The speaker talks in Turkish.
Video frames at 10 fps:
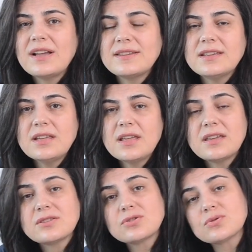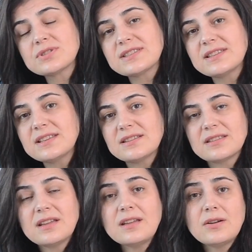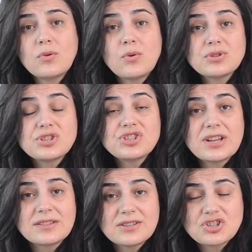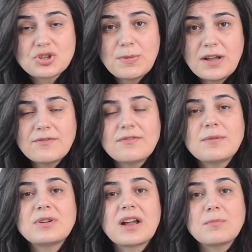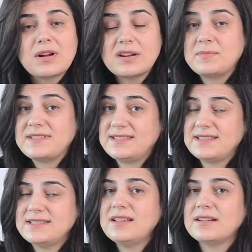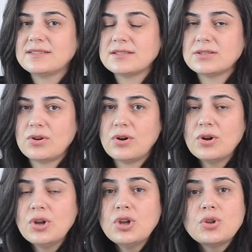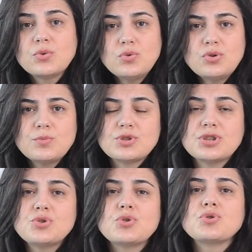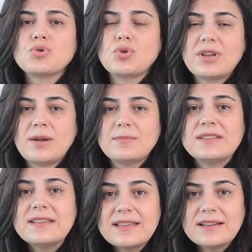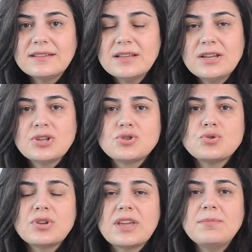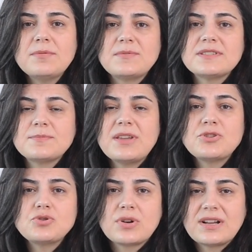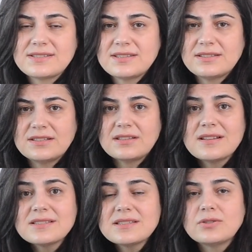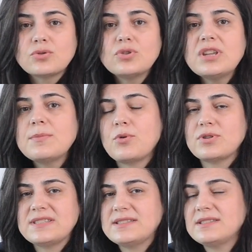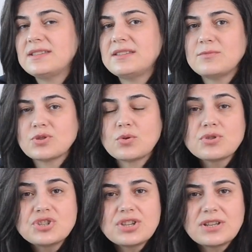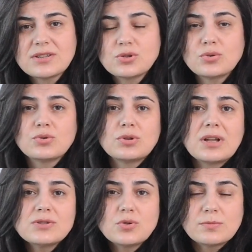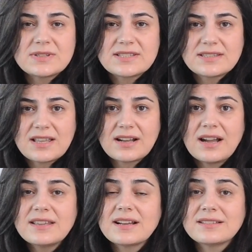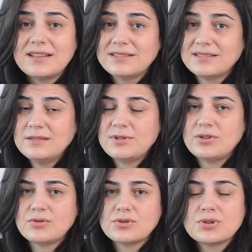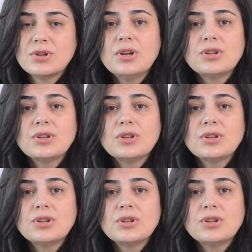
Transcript: Yani eritrositlerin de oksijen taşıma ve bırakma kapasitesini arttırıyor günümüzde çok çok önemli. Neden? Çünkü hepimiz pek çok hastalığın aslında doku hipoksisi dediğimiz oksijenasyonunun az olmasından kaynaklandığını biliyoruz.